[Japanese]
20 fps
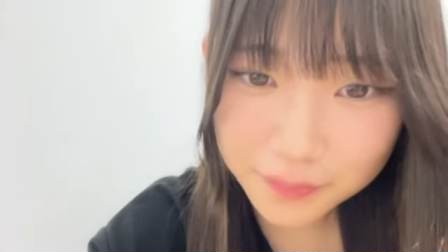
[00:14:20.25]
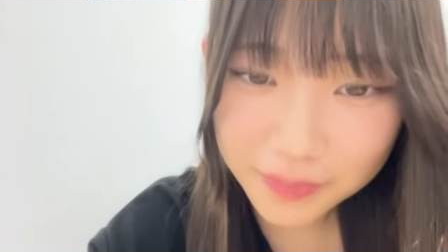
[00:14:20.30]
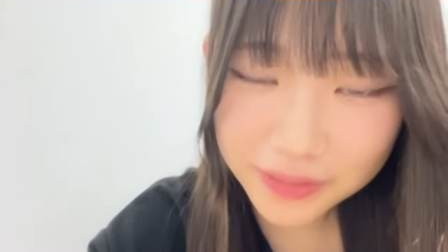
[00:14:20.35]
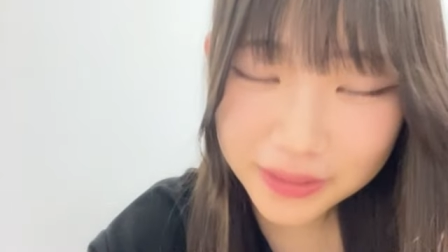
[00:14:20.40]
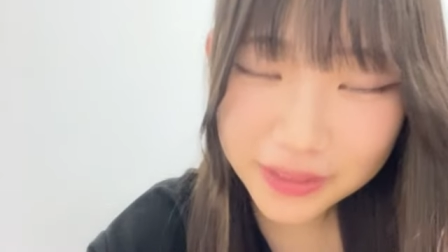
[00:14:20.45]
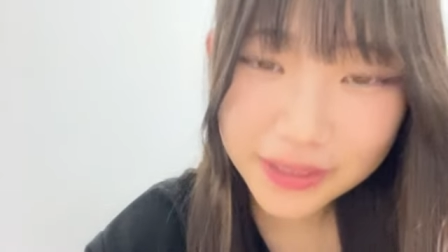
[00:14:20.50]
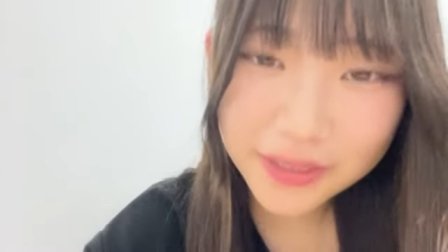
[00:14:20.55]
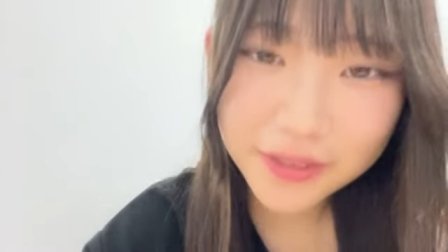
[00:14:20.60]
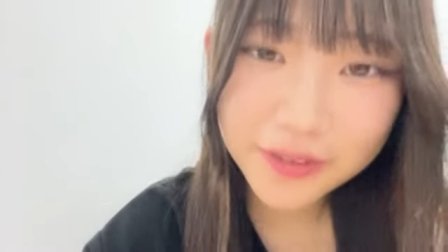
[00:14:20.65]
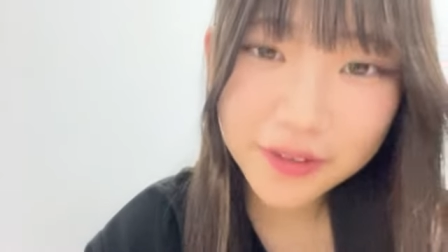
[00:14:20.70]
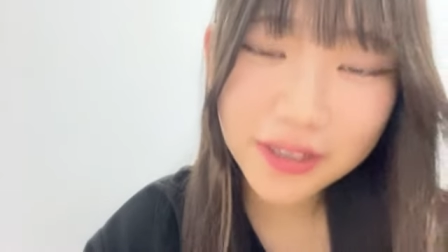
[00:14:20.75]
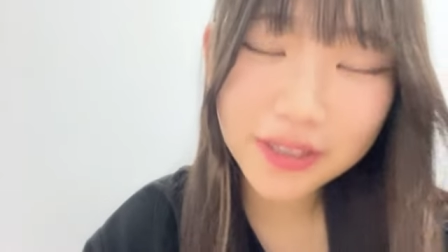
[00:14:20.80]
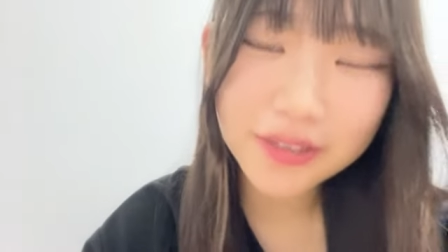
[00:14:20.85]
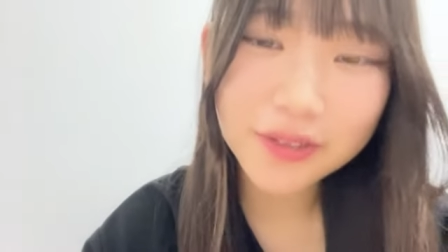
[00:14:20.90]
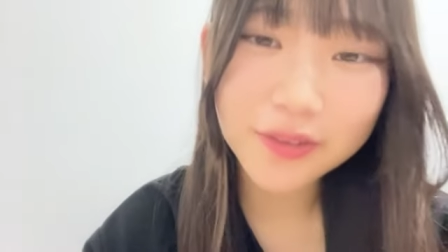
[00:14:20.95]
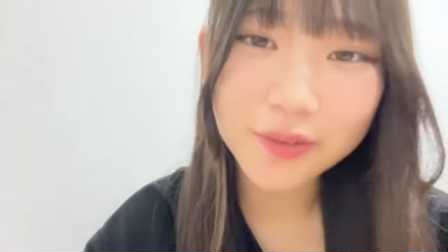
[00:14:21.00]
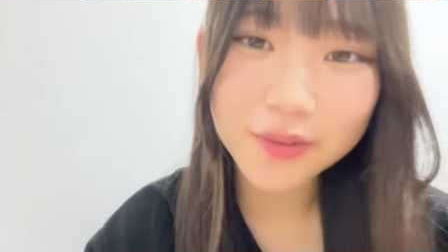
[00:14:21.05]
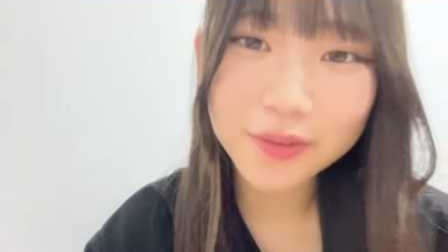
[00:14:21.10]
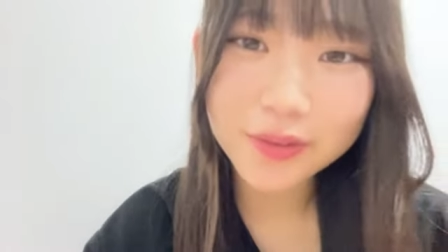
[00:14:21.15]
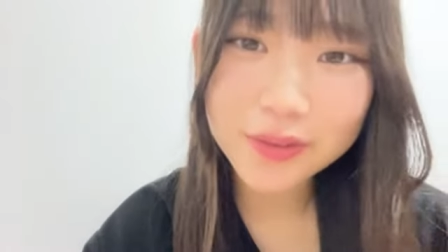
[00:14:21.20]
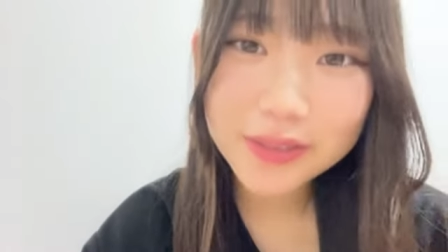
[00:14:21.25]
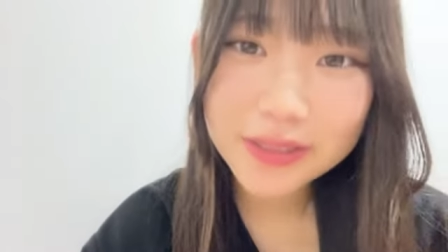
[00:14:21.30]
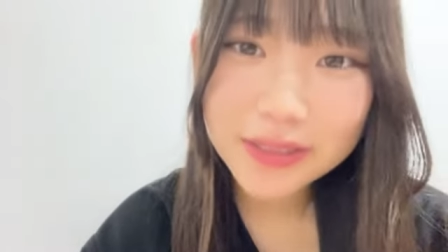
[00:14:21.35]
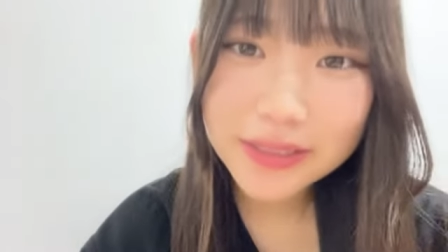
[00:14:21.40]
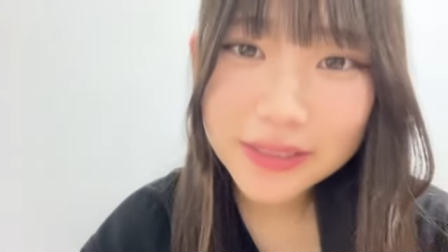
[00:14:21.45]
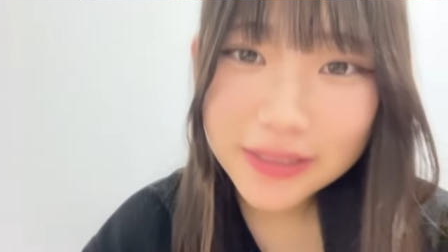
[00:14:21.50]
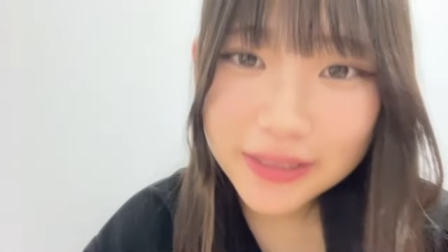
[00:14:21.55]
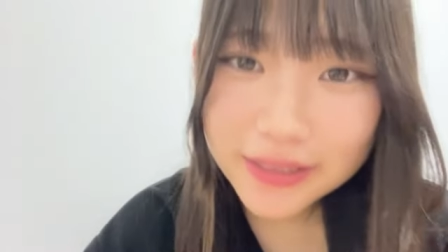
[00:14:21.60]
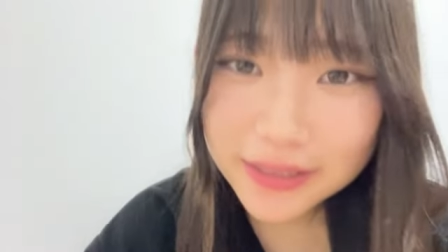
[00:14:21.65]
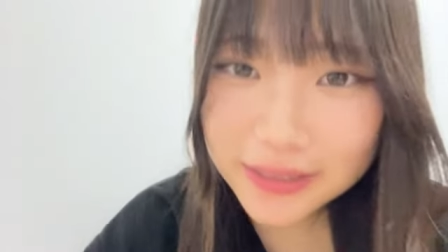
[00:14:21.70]
みんな岩の
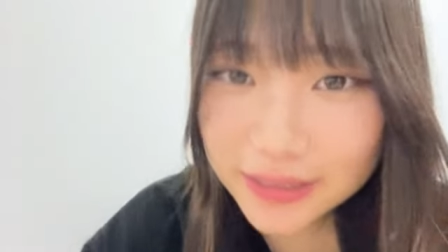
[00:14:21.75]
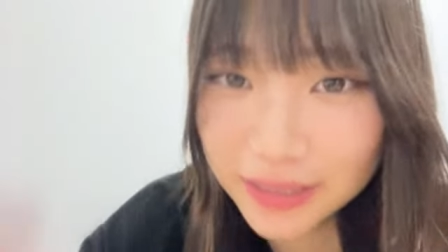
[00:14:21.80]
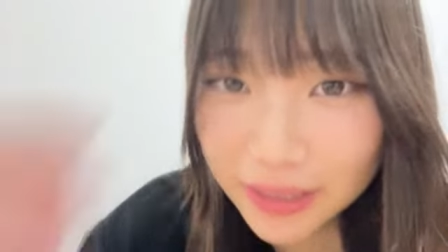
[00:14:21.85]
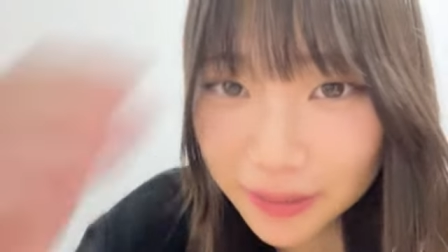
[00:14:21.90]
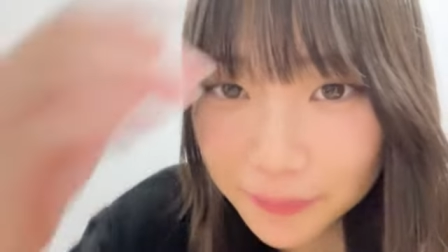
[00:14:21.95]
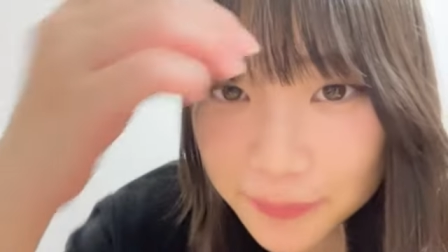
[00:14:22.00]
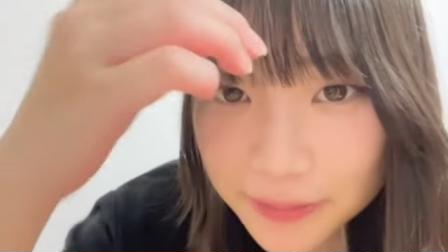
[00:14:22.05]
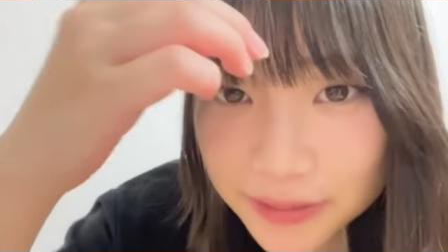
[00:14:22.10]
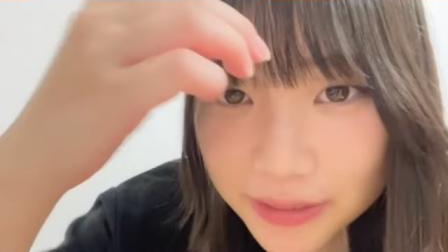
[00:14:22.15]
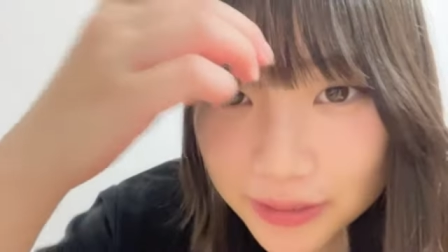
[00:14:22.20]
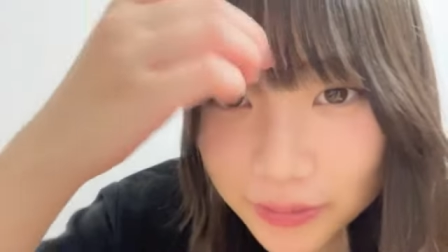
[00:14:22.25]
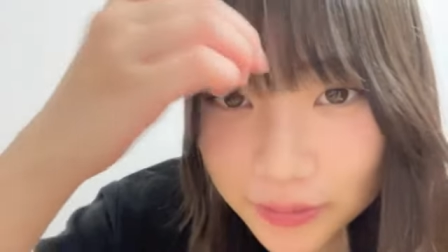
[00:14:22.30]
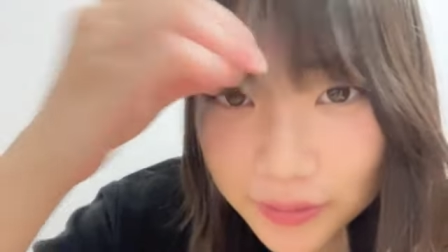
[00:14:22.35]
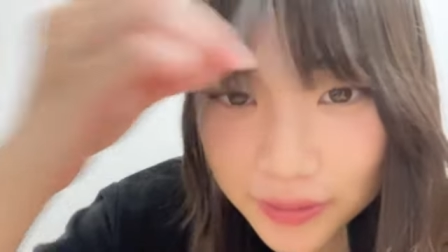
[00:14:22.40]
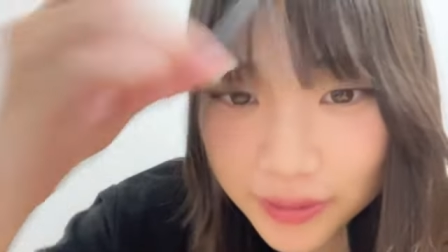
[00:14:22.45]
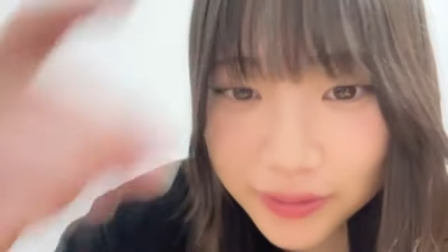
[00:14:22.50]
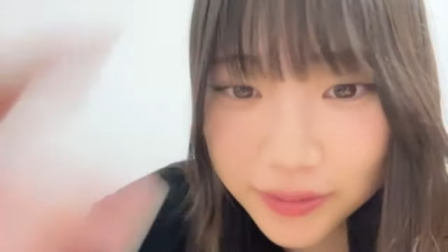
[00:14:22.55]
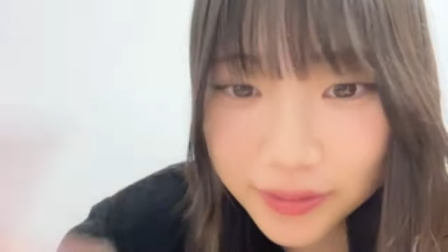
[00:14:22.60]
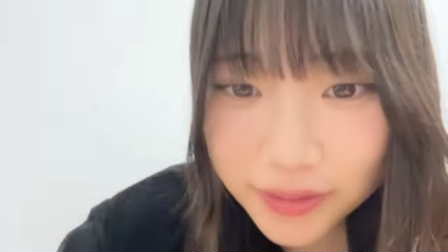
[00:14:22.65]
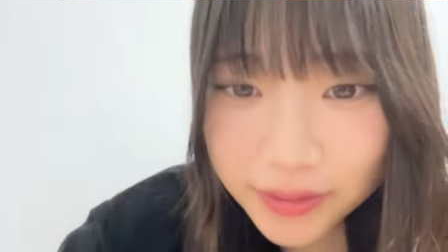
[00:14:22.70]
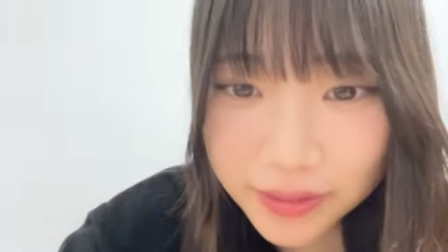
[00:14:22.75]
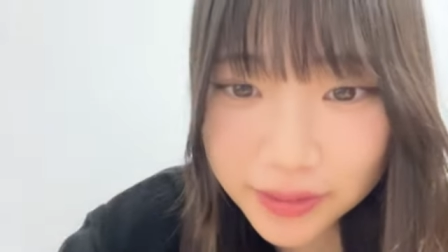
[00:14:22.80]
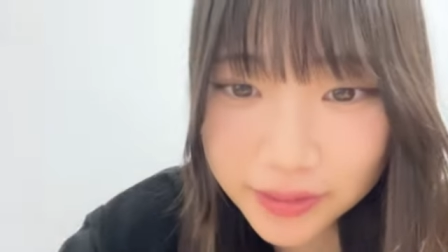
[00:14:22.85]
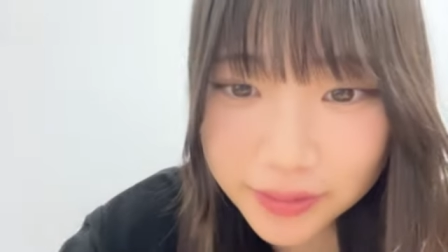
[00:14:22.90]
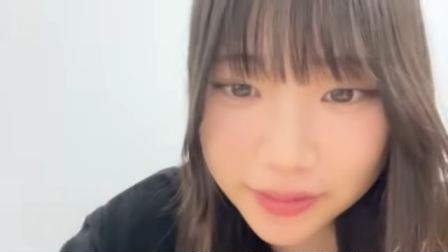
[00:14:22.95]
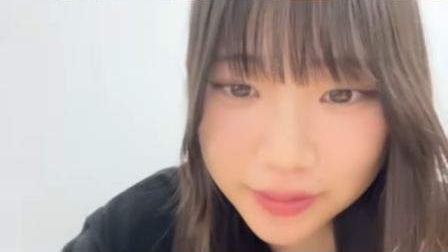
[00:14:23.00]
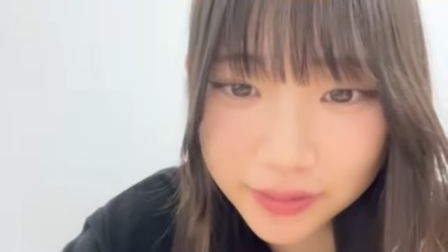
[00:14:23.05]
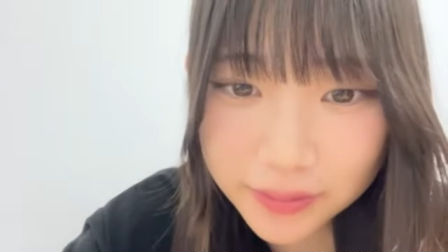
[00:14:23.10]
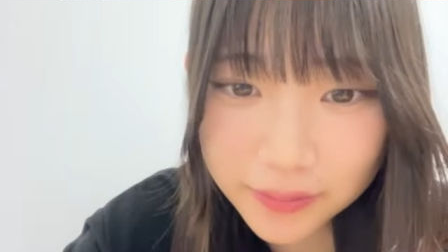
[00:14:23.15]
株車取ってくれてる